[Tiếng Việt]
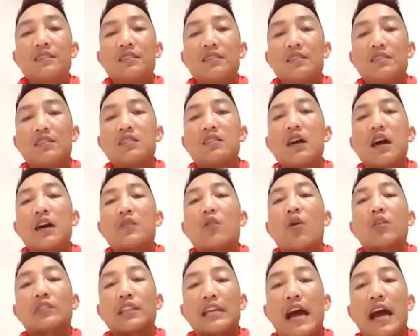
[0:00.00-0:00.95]
những người
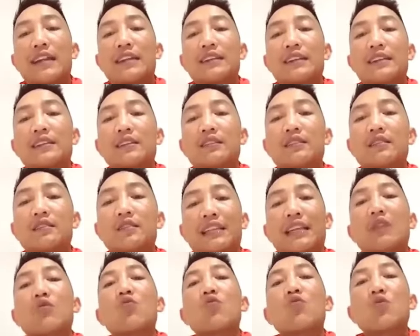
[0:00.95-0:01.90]
có tiền người
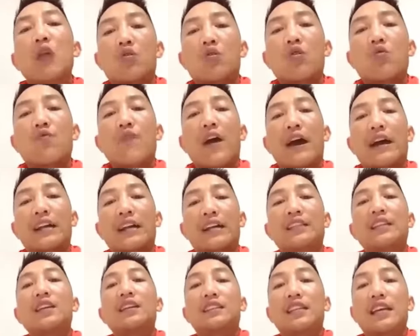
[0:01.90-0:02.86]
ta ngu đâu không phải người ta
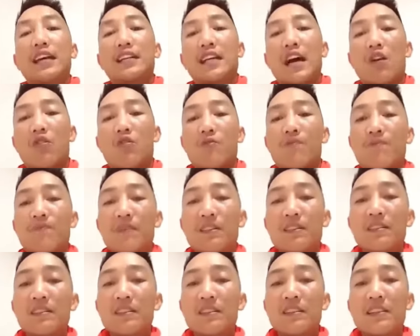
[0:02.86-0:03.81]
thừa tiền đâu
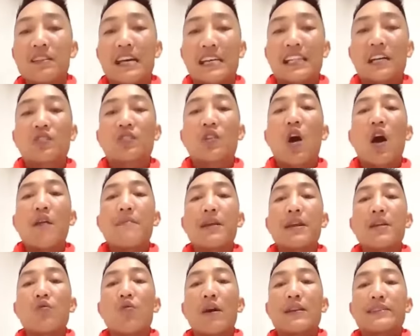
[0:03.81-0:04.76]
người ta coi
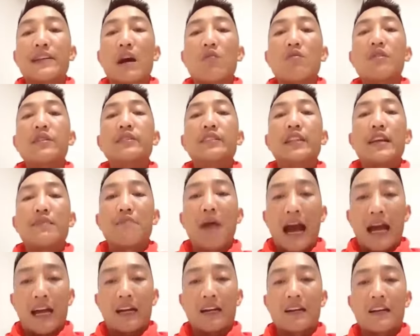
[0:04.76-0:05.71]
mình quan trọng hơn tiền
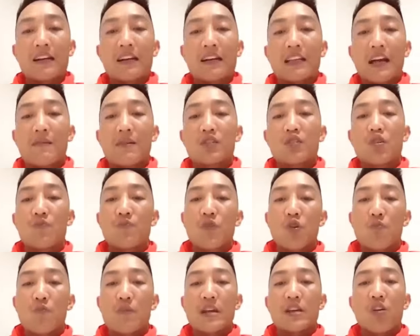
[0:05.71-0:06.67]
bạc người ta mới giúp
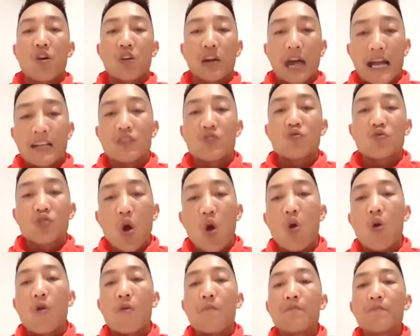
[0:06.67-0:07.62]
lúc mình khó khăn nu
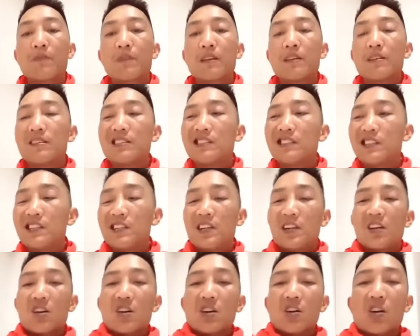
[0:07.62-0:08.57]
khổ
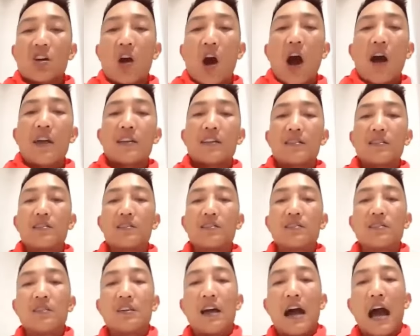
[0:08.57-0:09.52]
còn
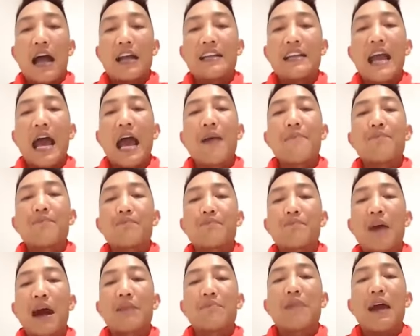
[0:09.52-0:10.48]
anh em
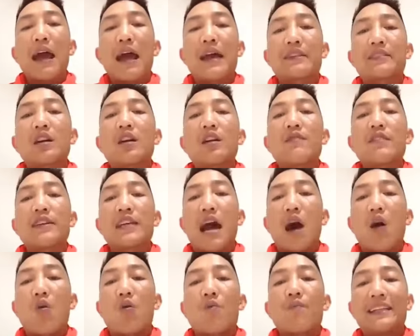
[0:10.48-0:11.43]
bạn bè chơi với
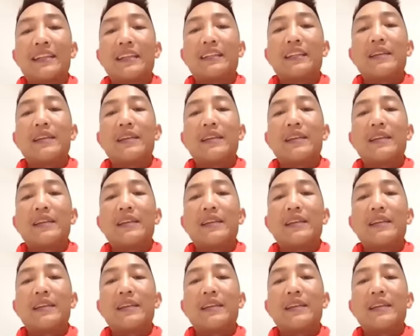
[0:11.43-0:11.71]
nhau thì